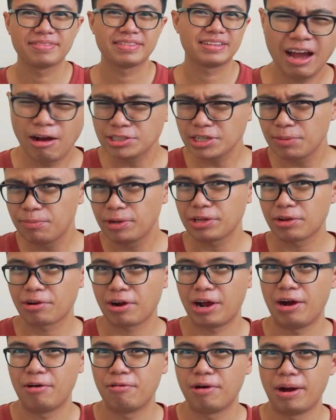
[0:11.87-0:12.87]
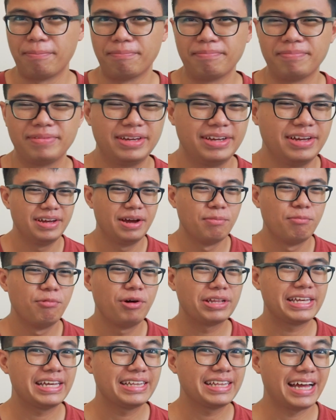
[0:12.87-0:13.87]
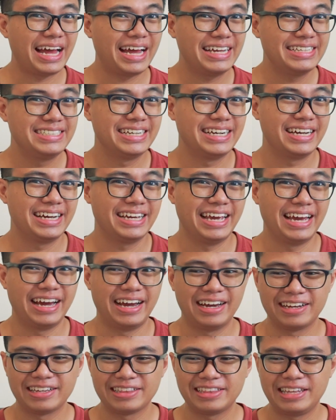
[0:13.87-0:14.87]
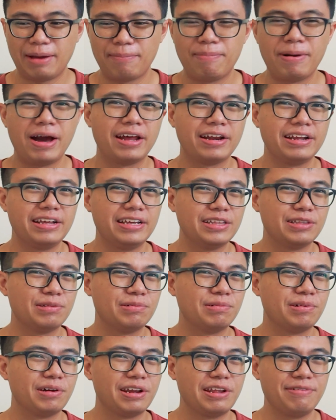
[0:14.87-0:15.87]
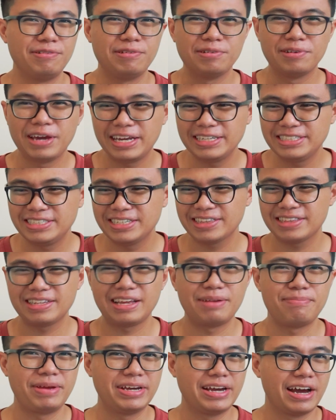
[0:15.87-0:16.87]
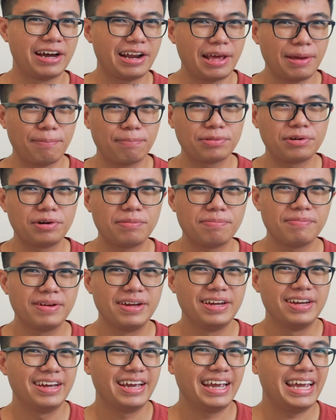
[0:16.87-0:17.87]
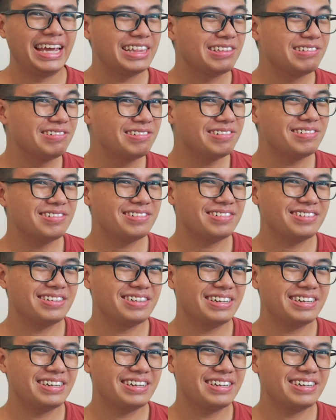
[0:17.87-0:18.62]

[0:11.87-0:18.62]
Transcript: Gak usah buat orang awam, buat kita aja yang tiap hari itu nge-review gadget dan megang laptop, itu